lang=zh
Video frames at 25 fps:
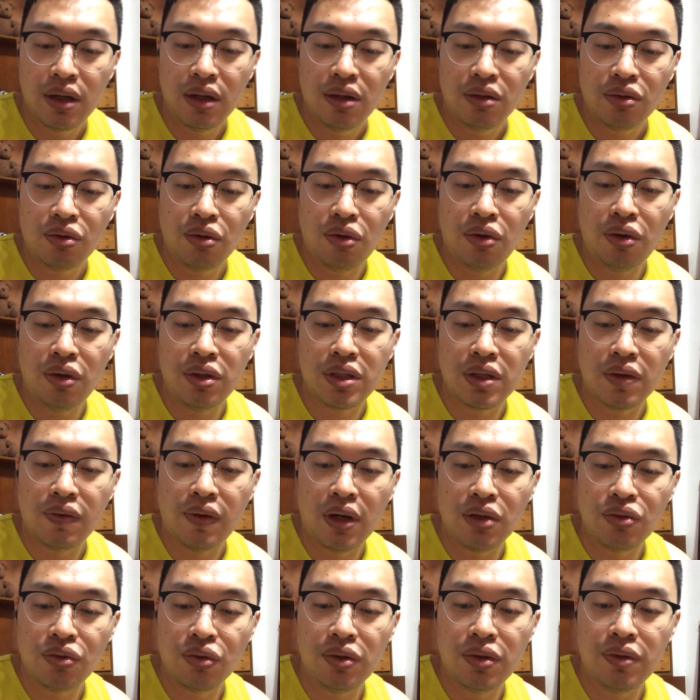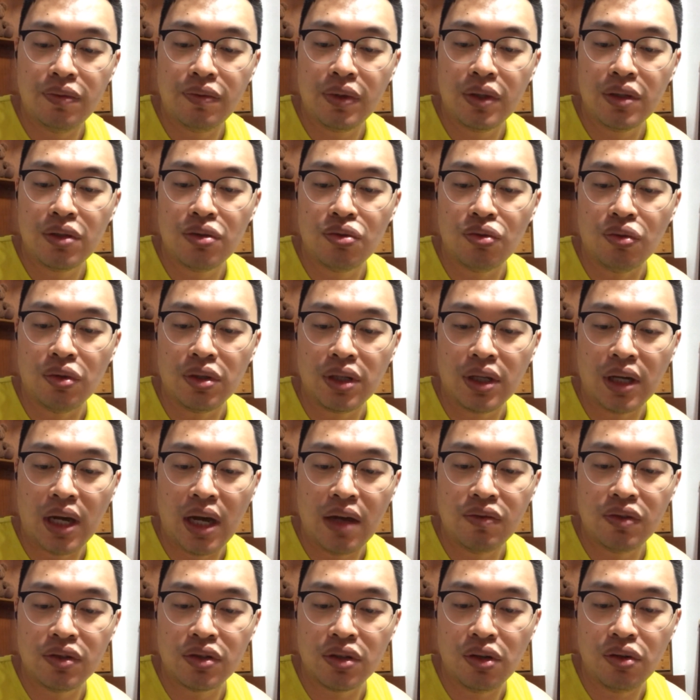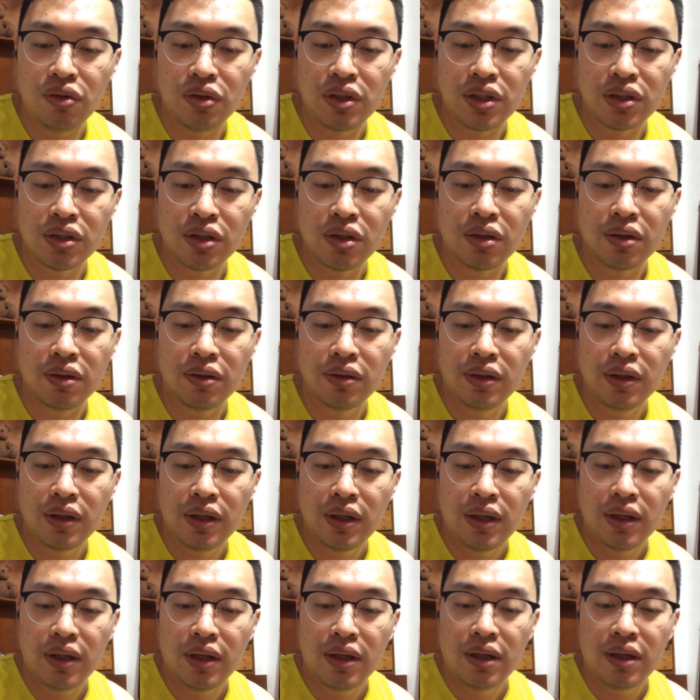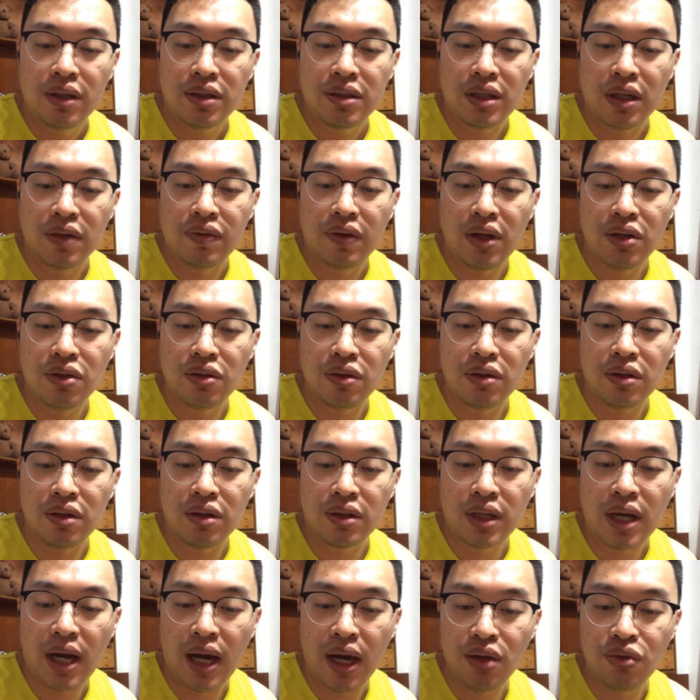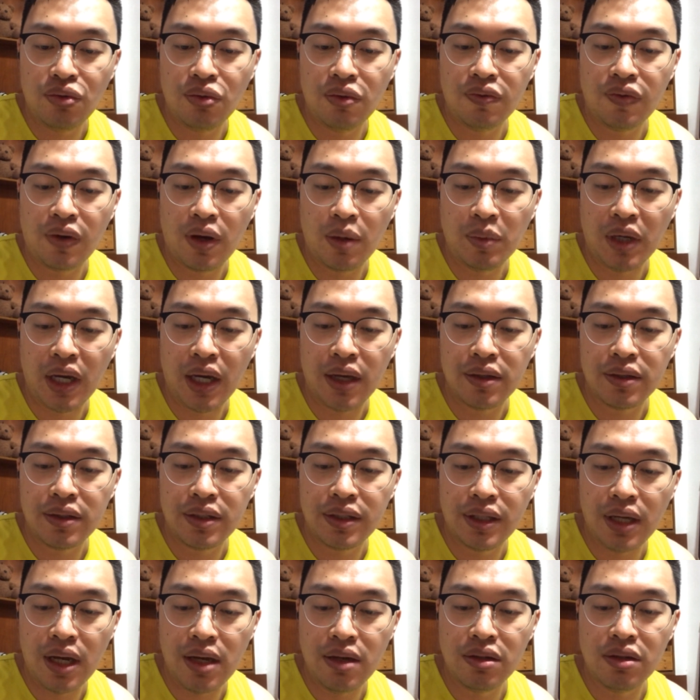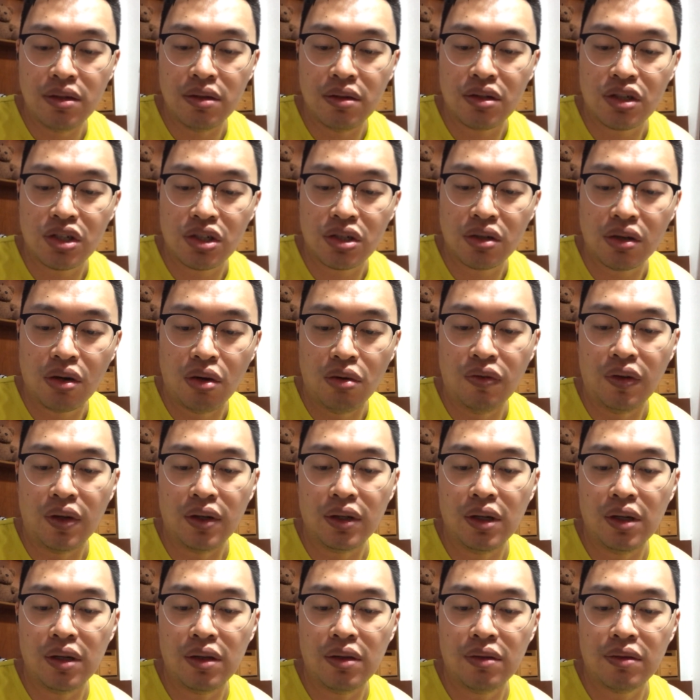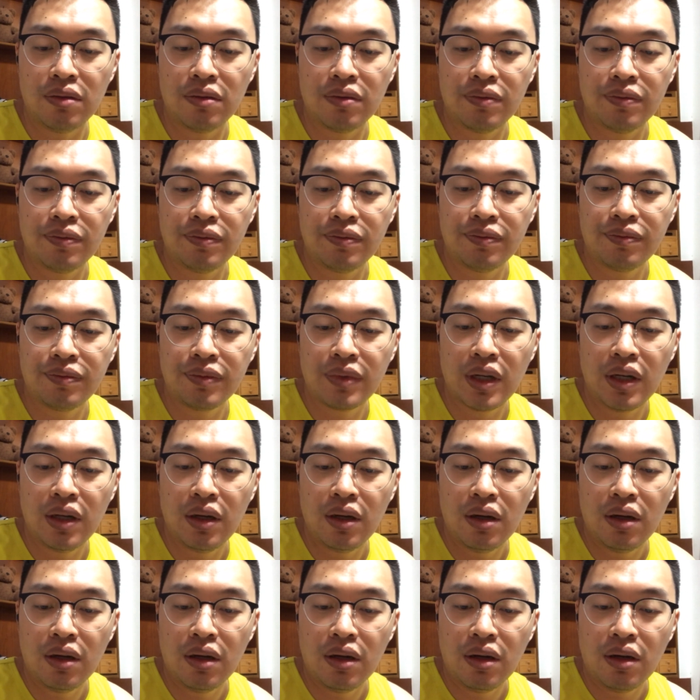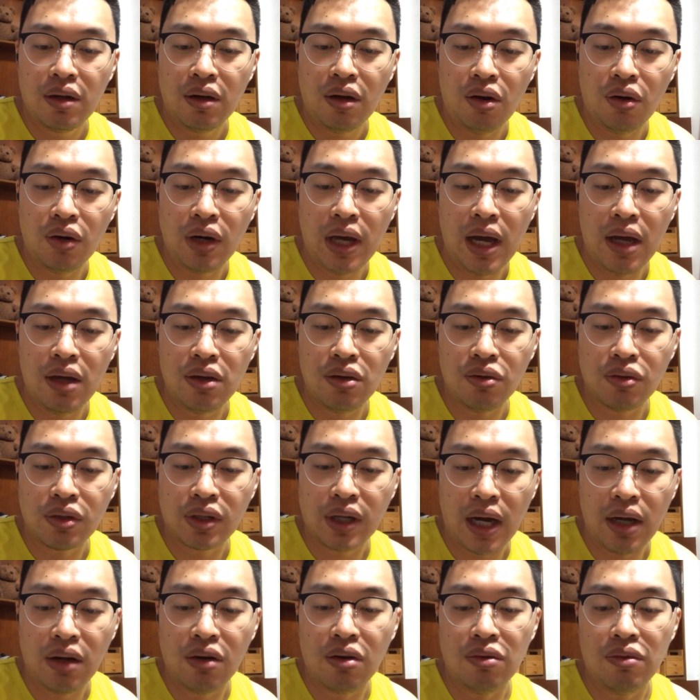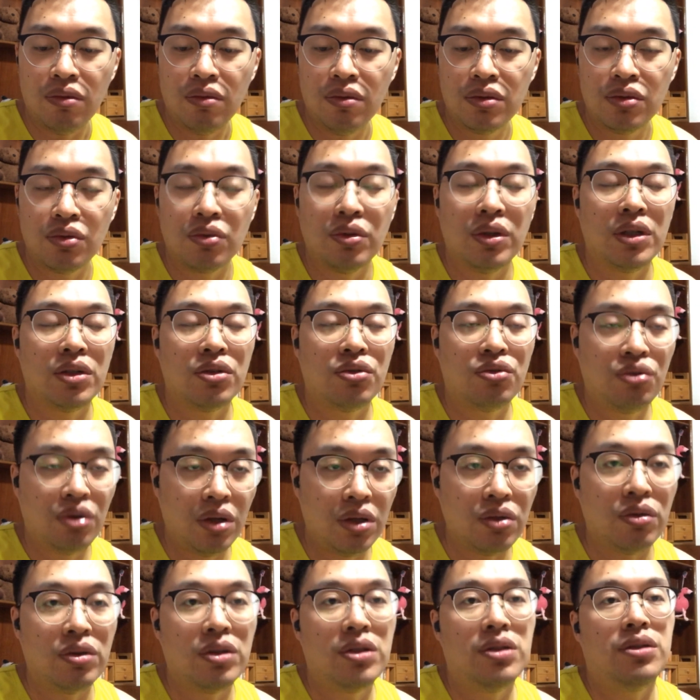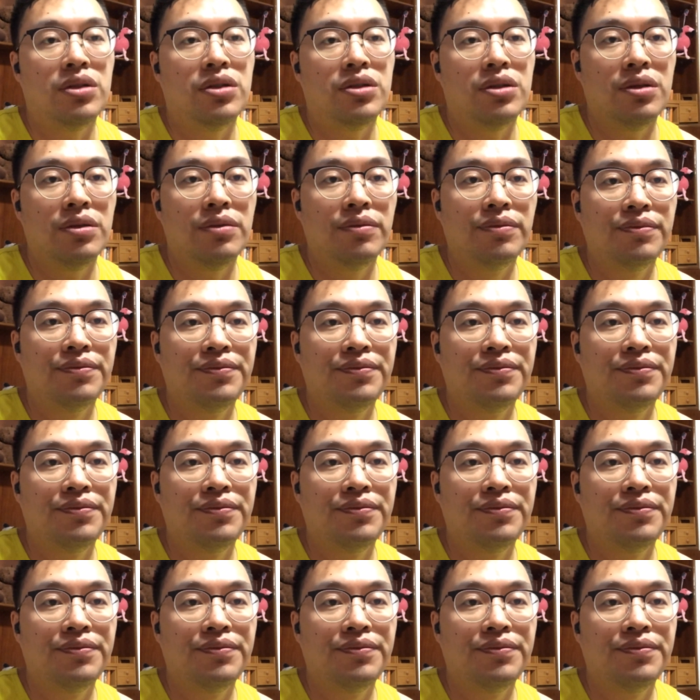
对于解放军锁定 F 十六一事，解放台军方面先是矢口否认，后来又改口说确有此事。